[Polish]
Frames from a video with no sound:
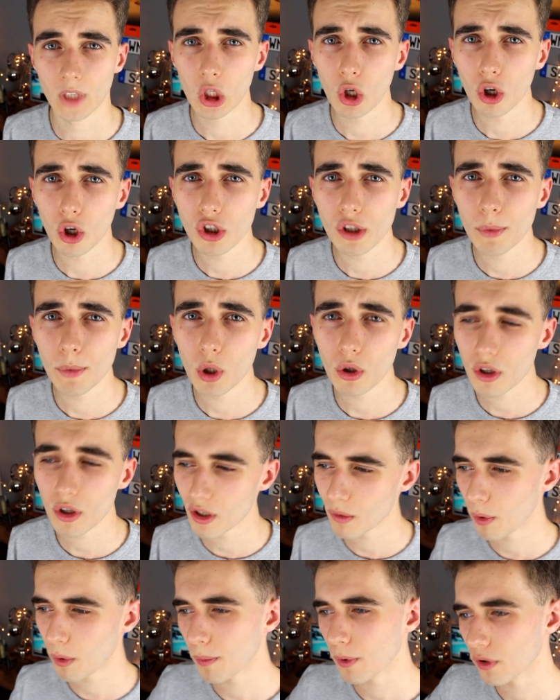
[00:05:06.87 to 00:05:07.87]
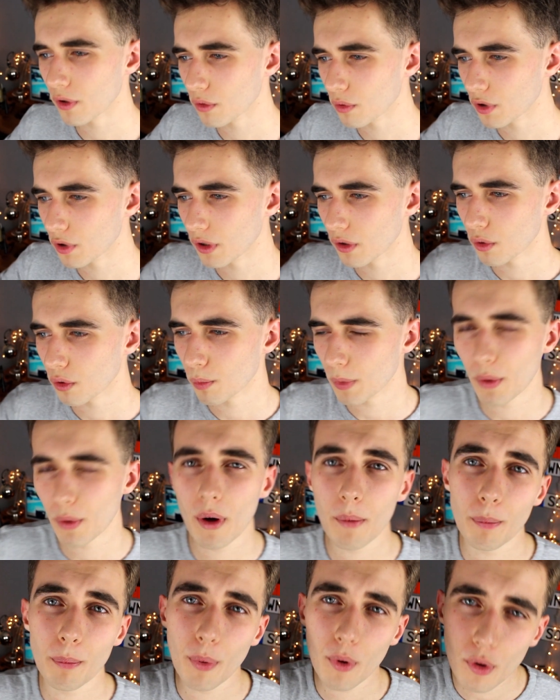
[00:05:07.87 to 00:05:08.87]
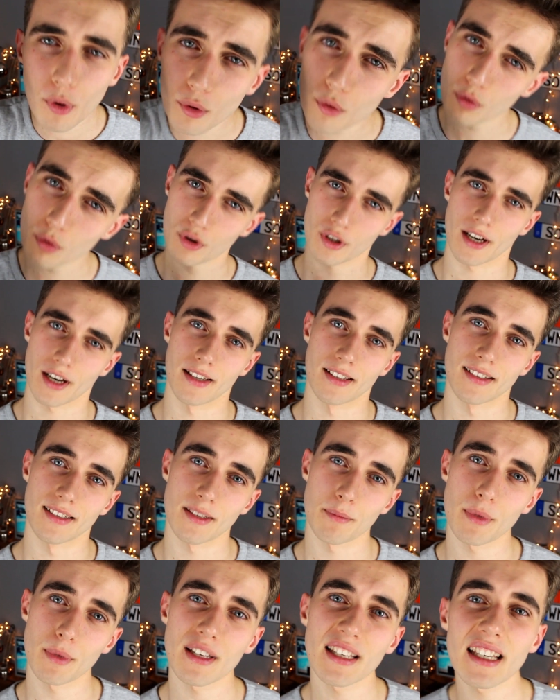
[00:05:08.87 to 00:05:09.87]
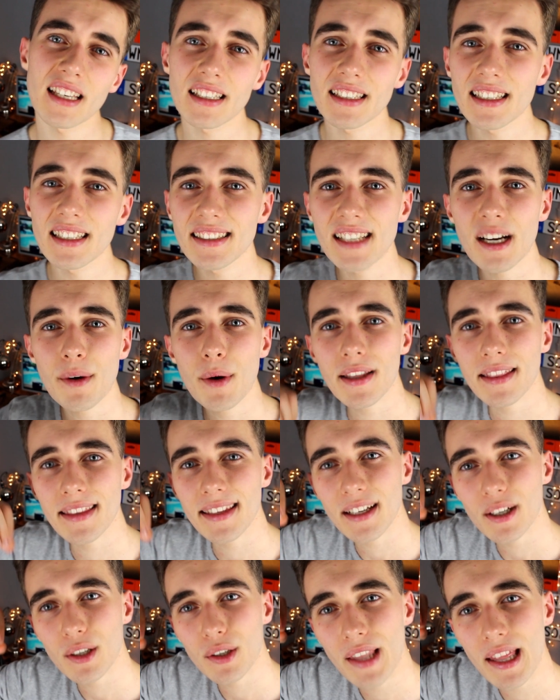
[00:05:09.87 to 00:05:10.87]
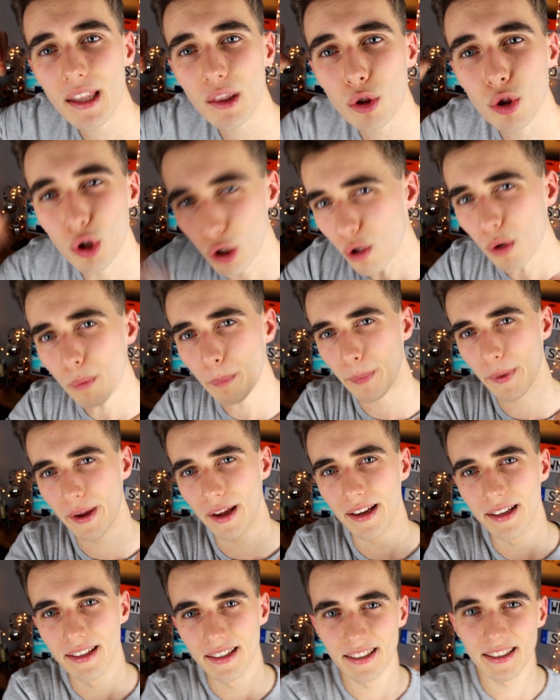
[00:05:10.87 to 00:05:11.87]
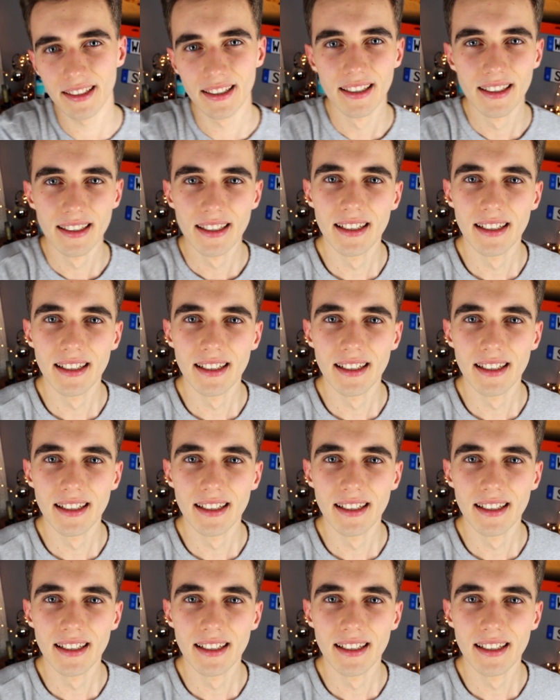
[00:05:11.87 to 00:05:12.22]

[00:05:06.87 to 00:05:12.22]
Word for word: Tylko chodzi mi o to, że po prostu się lubiła poruszać, żeby nie siedziała tylko na dupie i,